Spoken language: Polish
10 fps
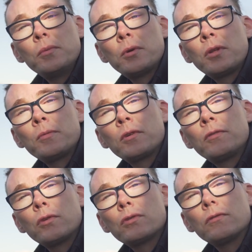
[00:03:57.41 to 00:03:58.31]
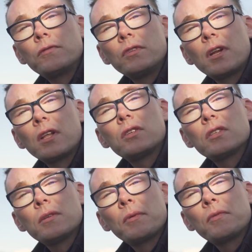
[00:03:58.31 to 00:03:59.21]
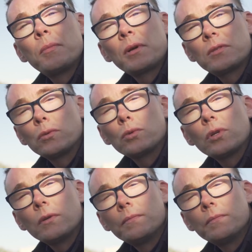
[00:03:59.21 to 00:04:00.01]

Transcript: podobnych twórców w internecie jest na pewno bardzo dużo